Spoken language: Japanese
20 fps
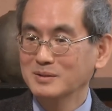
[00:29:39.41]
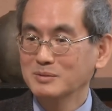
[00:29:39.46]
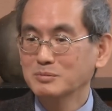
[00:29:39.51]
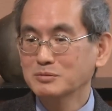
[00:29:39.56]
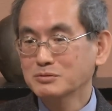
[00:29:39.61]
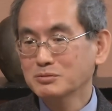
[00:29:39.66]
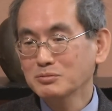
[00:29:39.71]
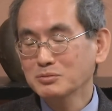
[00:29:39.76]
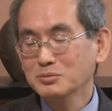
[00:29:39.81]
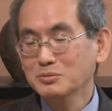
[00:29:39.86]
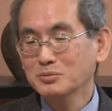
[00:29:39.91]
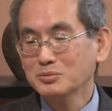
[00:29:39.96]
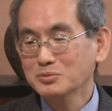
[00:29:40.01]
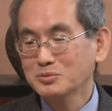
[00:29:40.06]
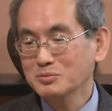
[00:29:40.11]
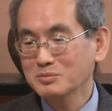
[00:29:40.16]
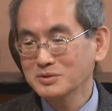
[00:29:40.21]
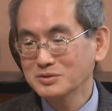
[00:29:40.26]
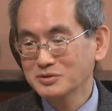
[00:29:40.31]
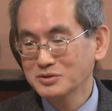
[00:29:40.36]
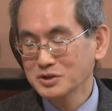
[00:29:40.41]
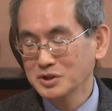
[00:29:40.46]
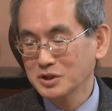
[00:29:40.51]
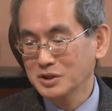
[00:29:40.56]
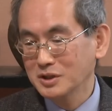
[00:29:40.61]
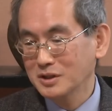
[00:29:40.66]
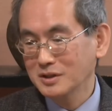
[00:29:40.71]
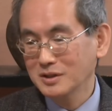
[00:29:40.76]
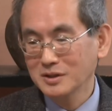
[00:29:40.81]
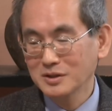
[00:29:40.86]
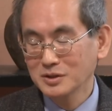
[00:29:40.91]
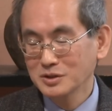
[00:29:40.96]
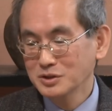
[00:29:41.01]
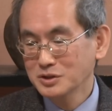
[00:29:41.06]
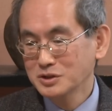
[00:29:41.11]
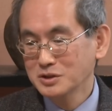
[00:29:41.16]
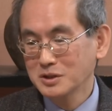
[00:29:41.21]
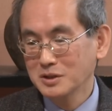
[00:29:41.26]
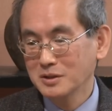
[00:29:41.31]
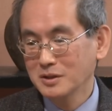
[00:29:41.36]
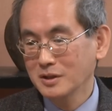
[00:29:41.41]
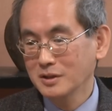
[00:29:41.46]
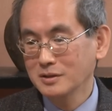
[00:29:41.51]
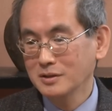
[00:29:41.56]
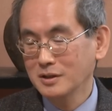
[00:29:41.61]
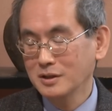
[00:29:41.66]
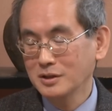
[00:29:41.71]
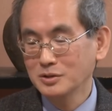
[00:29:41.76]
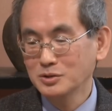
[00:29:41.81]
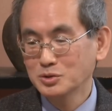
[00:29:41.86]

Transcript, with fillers: い、そういうこと別にしてないで、